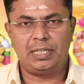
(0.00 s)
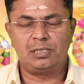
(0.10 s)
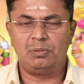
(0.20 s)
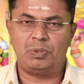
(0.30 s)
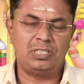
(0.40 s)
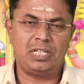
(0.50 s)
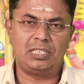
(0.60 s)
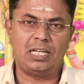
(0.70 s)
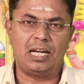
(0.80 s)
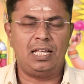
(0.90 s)
கேஸு
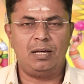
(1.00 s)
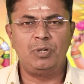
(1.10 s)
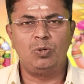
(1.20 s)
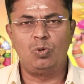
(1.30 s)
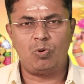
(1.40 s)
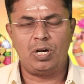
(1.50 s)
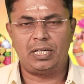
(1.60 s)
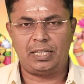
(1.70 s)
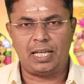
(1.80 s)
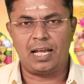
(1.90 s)
பஞ்சாயத்து எல்லாமே
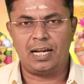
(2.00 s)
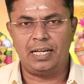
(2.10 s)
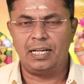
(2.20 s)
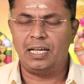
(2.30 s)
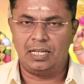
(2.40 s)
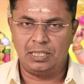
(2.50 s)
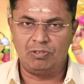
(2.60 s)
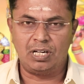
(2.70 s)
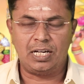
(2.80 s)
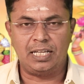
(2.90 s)
உருவாகிறது யாராலேனா
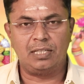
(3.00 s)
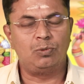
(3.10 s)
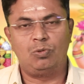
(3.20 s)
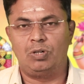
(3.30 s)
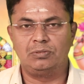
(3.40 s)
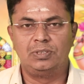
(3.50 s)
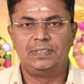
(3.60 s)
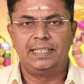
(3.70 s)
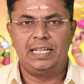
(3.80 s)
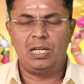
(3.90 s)
இவங்களாலேயே தான் உருவாகும்
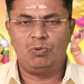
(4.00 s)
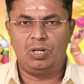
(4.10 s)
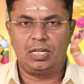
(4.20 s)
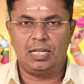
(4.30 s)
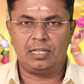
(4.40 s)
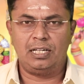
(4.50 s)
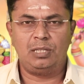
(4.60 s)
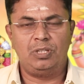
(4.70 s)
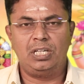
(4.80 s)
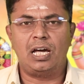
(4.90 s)
ஏன்னா இவங்களுக்கு
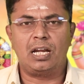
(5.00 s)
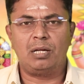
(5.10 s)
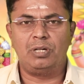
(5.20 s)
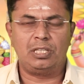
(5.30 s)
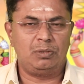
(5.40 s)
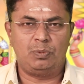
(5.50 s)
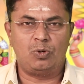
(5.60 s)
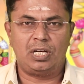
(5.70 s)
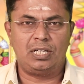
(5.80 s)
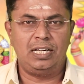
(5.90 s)
லக்னாதிபதி ஆறாம் இடத்துக்கு
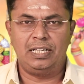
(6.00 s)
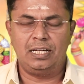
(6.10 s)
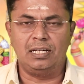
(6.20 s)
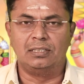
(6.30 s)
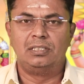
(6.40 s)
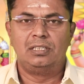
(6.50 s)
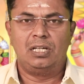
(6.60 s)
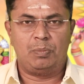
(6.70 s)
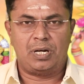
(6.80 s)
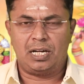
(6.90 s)
போகிறாருங்க இல்லைங்களா
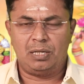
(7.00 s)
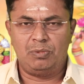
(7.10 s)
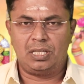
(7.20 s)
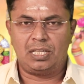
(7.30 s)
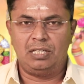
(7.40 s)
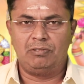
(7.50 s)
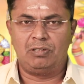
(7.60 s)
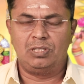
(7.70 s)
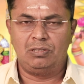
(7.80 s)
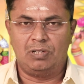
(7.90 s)
அப்போ ஆறாம் இடத்துல
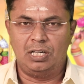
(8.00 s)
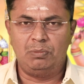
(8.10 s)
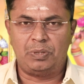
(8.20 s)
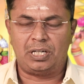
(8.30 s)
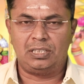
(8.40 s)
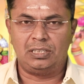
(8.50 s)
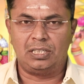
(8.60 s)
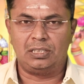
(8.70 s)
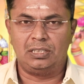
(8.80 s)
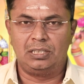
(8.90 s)
இவர் வந்து
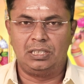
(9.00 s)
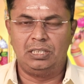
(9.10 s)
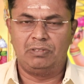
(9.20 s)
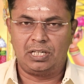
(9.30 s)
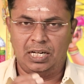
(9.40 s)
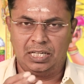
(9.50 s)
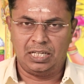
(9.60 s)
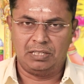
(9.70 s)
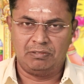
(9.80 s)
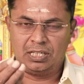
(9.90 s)
வலுப்பெறதுங்கிறது இவர்களே
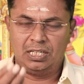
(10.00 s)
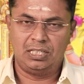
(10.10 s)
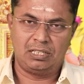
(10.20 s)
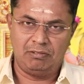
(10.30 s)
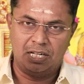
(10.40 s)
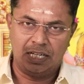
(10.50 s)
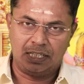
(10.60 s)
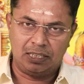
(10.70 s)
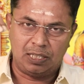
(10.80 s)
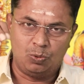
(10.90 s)
இவர்களுக்கு
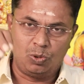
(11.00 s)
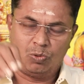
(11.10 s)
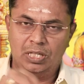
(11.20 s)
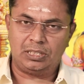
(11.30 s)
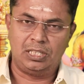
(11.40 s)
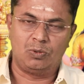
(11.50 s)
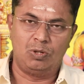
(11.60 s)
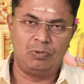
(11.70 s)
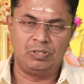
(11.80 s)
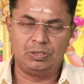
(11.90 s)
வில்லங்கத்தை உருவாக்கி
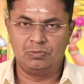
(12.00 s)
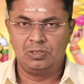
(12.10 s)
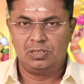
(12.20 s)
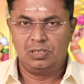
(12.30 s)
கொள்வதும்